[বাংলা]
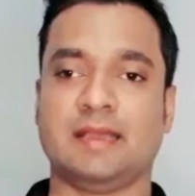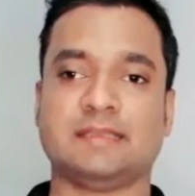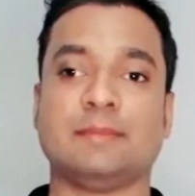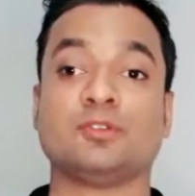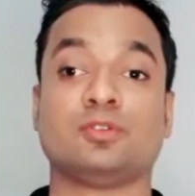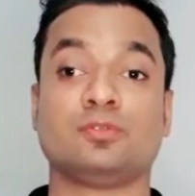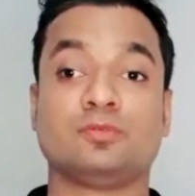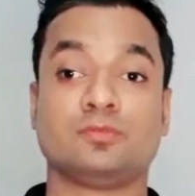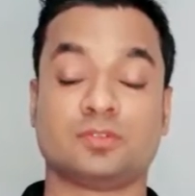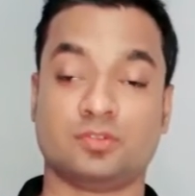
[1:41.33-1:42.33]
যেমন ধরুন
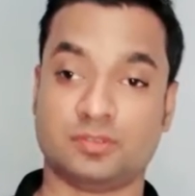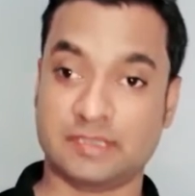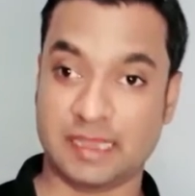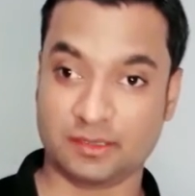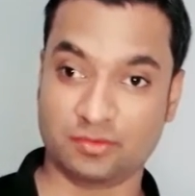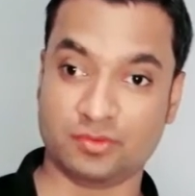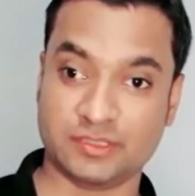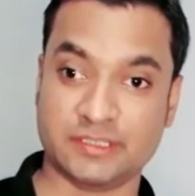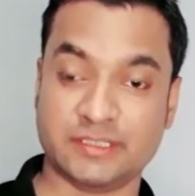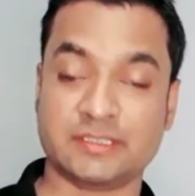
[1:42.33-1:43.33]
কোনো জাল কোনো
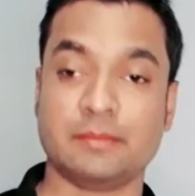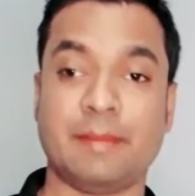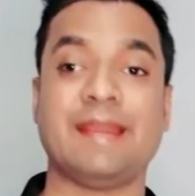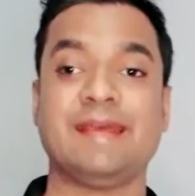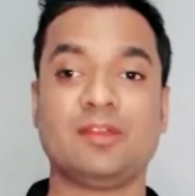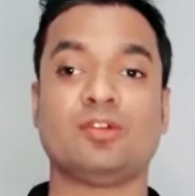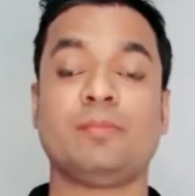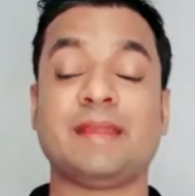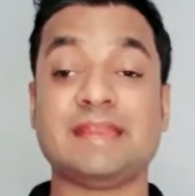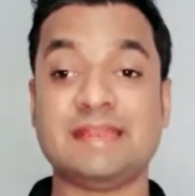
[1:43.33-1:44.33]
জিনিস বা এরকম
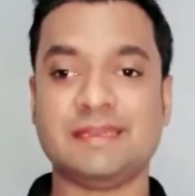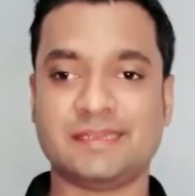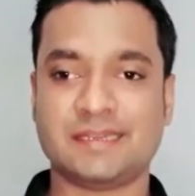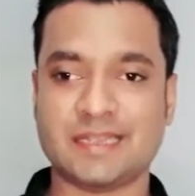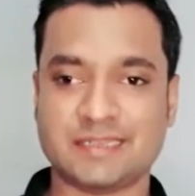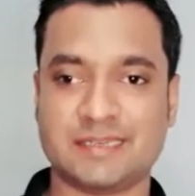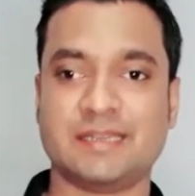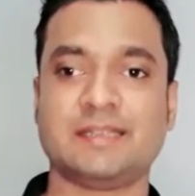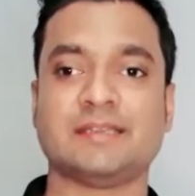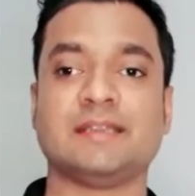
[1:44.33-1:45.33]
মানে
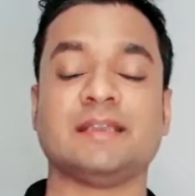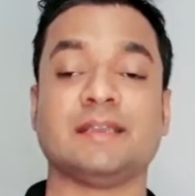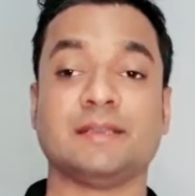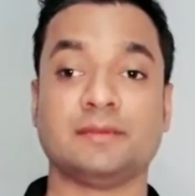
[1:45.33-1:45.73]
ইন্টারেস্টিং যে